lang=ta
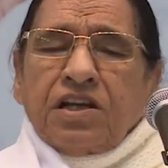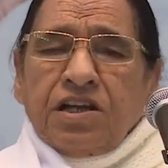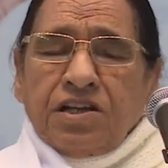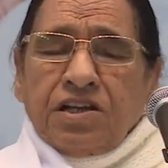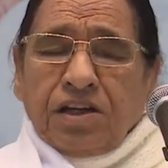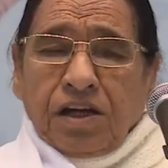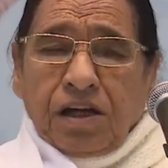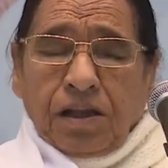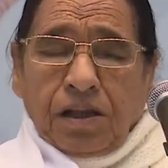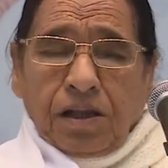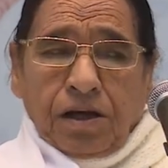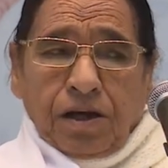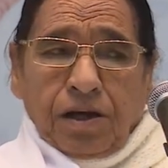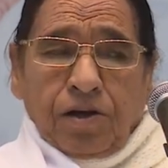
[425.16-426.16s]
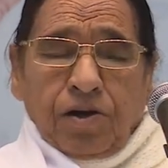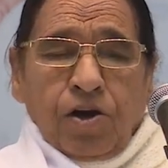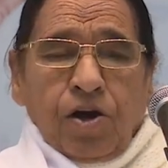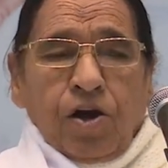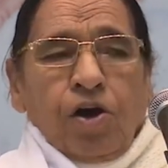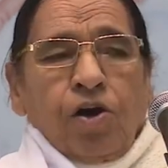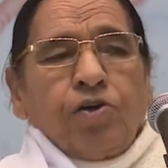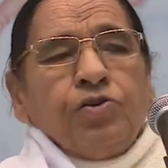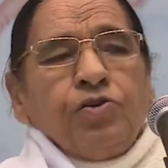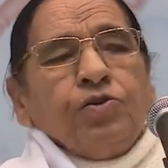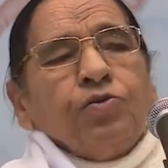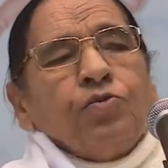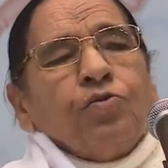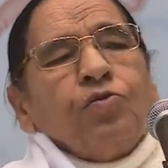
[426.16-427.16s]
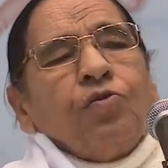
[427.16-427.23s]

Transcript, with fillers: அதை சரி பண்ண வேண்டும் என்று